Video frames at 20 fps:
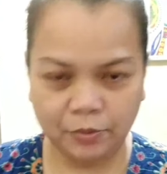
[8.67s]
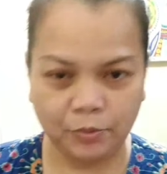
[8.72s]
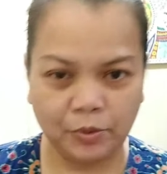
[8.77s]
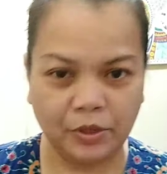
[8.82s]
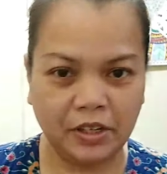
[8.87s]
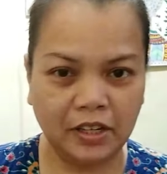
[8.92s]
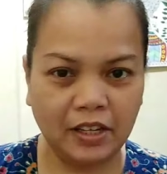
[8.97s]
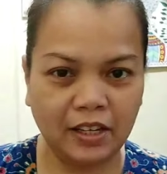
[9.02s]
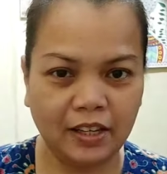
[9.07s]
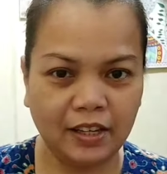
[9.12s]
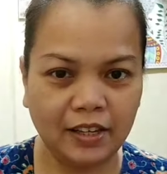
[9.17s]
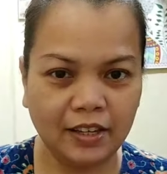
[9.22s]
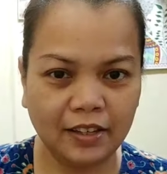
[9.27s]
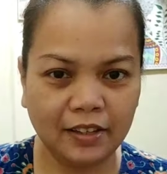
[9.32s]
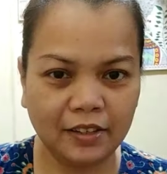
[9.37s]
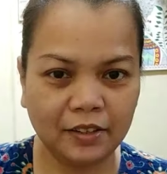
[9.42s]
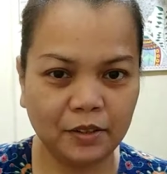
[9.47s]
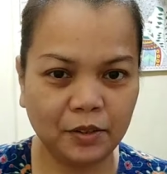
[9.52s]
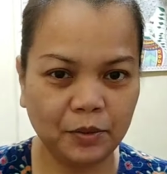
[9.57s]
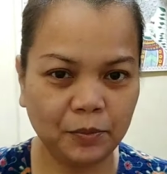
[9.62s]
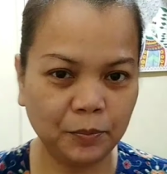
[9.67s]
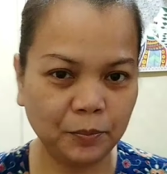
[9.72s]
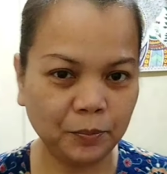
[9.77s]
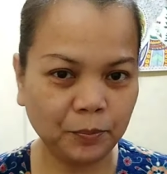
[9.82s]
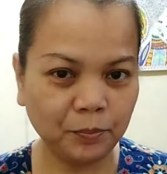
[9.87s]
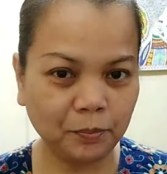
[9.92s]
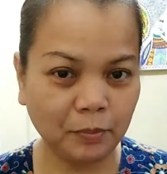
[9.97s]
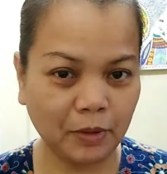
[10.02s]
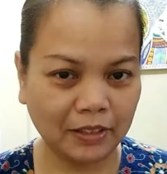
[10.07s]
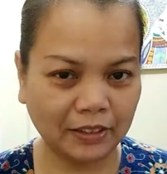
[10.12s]
วันนี้
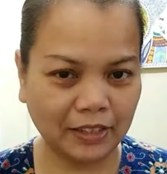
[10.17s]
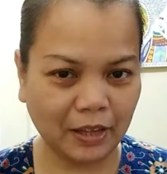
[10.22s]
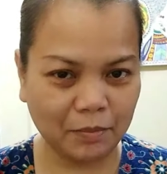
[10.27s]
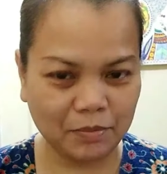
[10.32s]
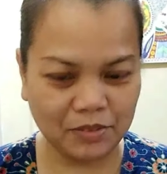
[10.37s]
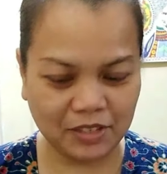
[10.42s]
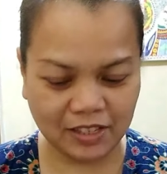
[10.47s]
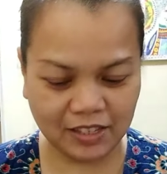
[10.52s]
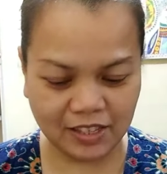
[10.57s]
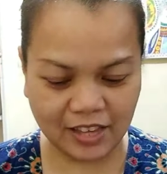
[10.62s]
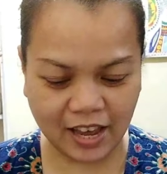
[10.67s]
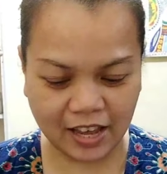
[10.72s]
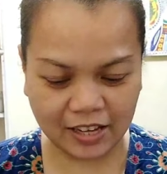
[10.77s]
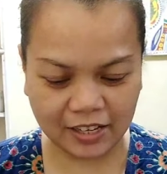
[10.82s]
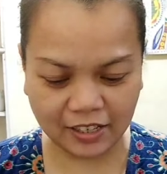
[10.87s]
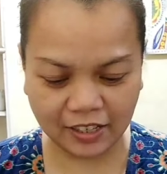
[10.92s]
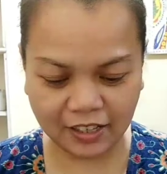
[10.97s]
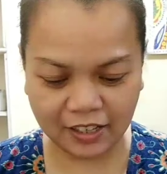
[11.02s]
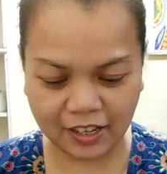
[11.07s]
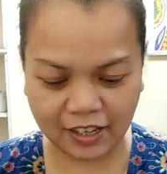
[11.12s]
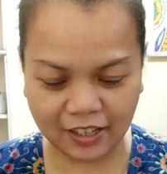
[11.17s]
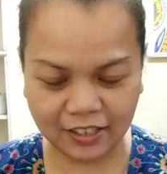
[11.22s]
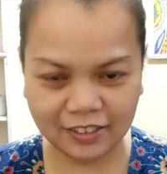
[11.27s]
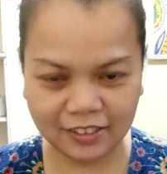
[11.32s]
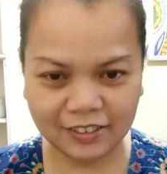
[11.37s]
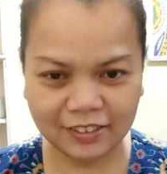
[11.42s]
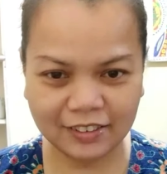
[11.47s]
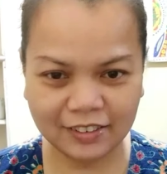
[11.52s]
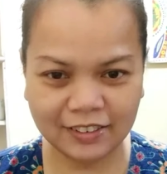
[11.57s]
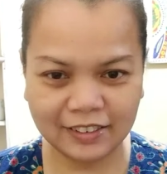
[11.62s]
มาตามสัญญานะคะ
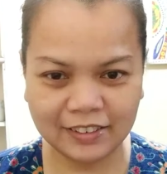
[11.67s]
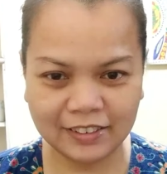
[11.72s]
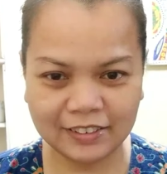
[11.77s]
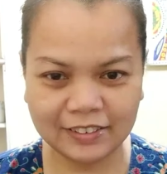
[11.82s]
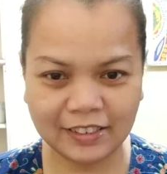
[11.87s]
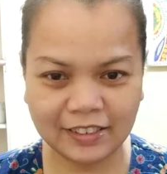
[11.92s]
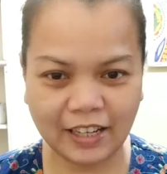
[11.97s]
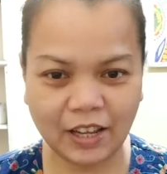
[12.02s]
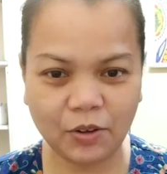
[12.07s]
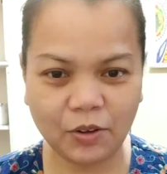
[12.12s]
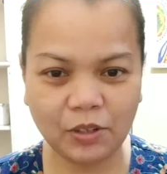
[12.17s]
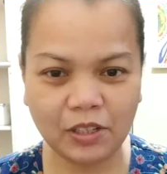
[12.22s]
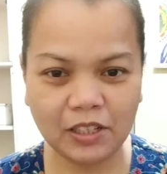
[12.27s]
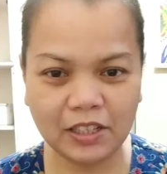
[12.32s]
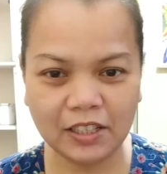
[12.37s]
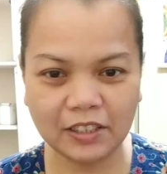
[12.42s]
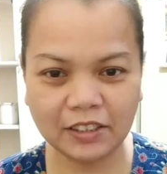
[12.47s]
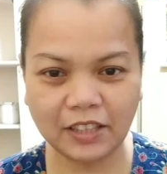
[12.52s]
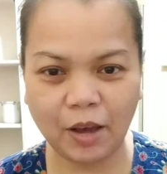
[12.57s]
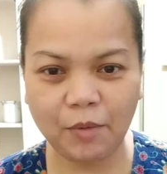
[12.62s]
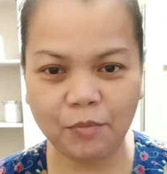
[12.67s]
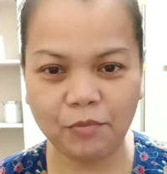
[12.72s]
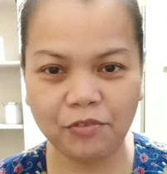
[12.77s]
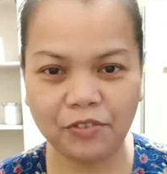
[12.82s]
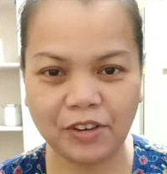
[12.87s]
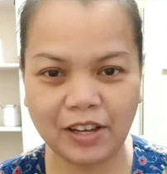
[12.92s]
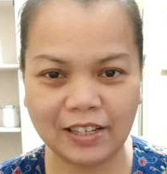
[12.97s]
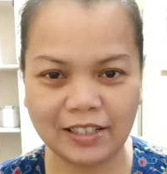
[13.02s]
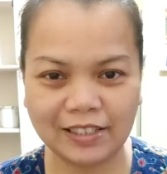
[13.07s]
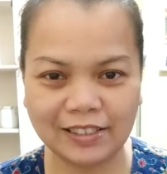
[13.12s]
จะเล่าเรื่องทำ
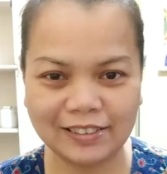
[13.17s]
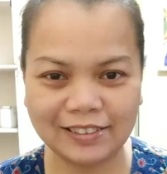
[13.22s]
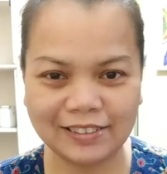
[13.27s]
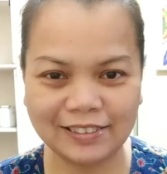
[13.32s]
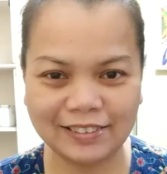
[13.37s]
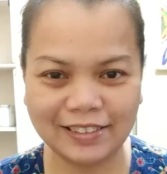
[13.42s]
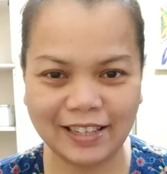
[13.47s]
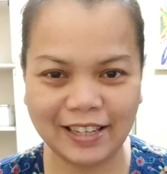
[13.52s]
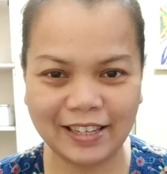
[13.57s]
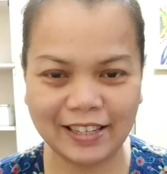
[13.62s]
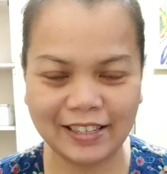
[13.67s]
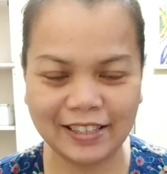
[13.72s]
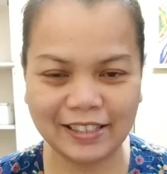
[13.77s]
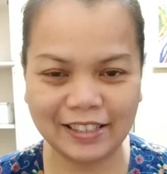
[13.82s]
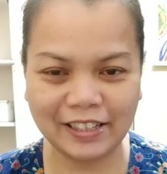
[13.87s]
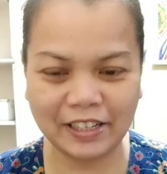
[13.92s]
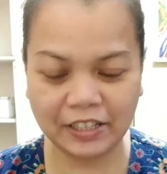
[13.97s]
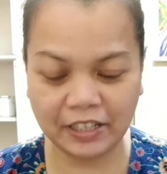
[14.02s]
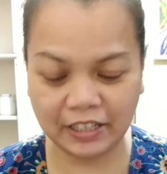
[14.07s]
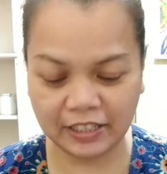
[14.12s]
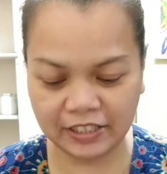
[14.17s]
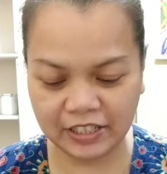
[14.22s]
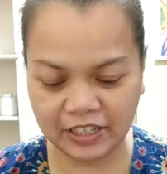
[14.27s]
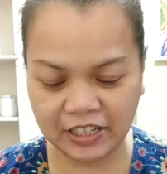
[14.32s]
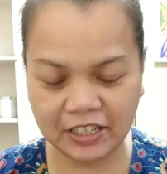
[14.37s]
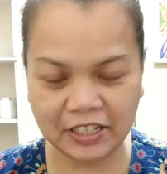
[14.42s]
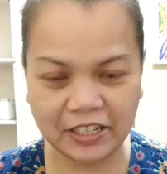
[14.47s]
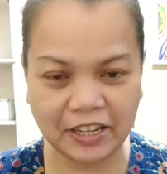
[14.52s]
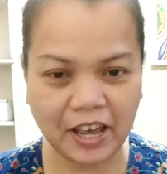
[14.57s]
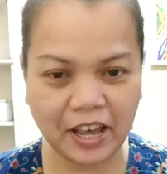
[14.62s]
ฟันในคลินิกที่
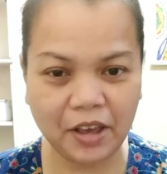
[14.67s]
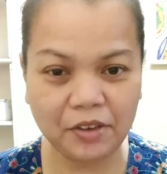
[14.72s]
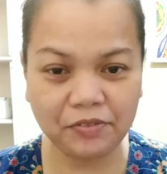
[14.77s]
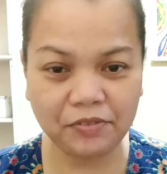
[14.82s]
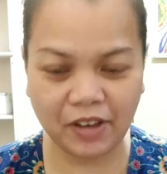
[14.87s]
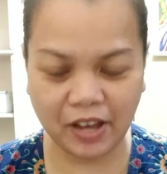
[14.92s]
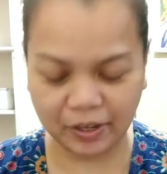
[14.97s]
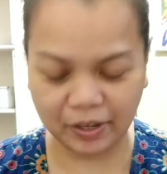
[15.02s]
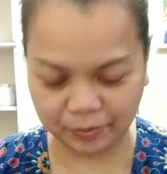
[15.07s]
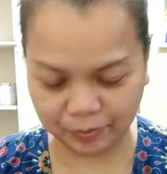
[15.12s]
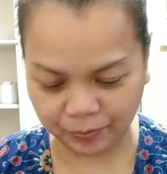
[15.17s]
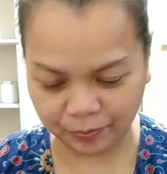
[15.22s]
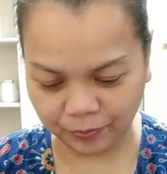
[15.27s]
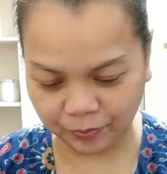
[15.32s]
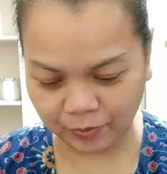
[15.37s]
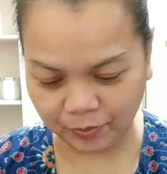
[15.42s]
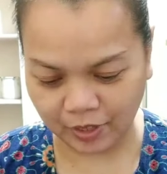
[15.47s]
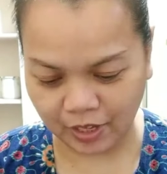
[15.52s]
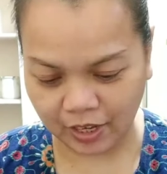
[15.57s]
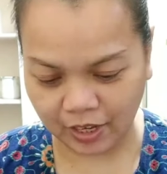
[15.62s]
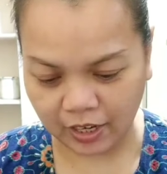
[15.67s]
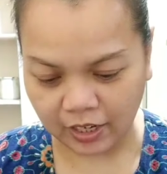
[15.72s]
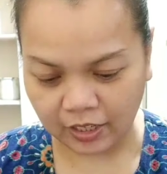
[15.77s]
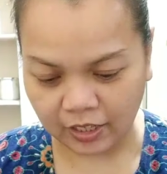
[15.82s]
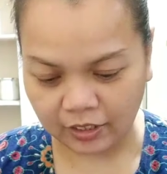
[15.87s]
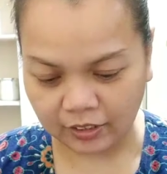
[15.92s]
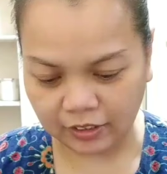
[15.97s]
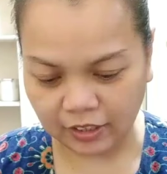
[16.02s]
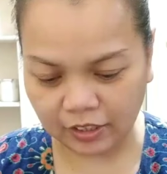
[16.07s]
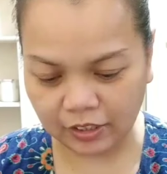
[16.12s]
อินเดียให้ฟัง
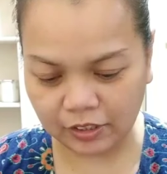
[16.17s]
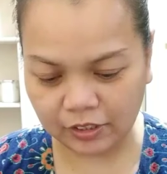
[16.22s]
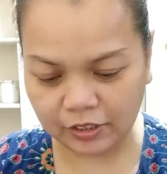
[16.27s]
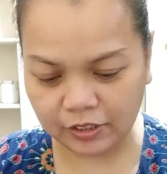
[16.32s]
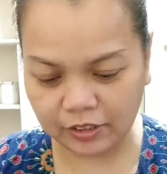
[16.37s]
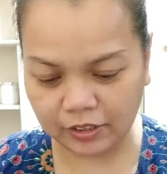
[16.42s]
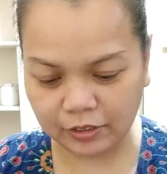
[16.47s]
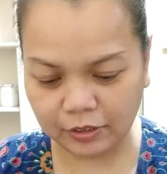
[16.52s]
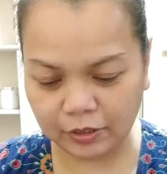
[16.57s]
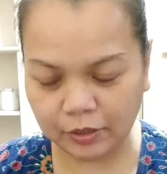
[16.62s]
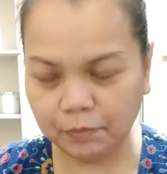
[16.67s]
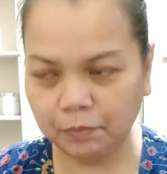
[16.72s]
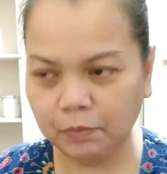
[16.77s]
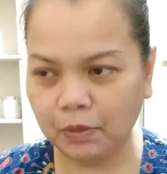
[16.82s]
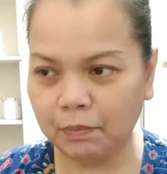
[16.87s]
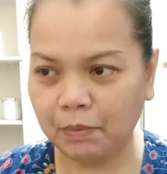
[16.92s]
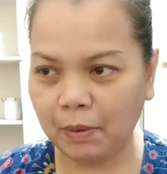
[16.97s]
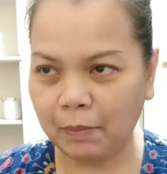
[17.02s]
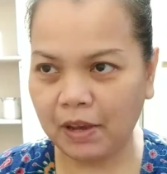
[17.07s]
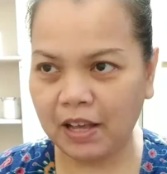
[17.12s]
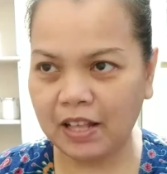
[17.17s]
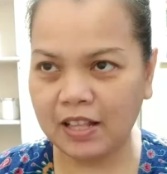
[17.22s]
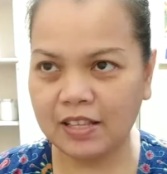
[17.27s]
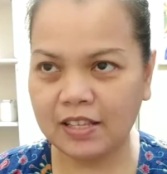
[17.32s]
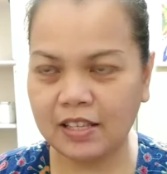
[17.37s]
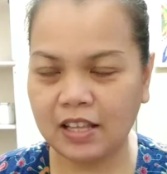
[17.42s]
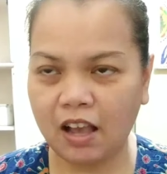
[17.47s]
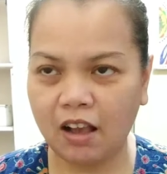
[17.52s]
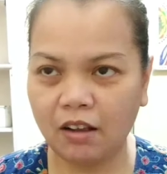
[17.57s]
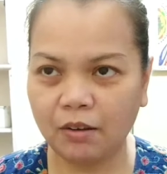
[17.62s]
ก็คือเมื่อประมาณ
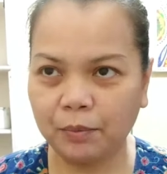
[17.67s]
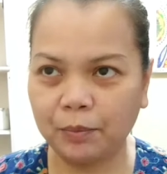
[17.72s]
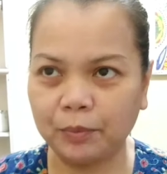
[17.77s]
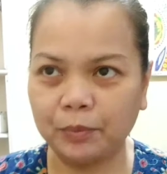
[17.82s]
สัก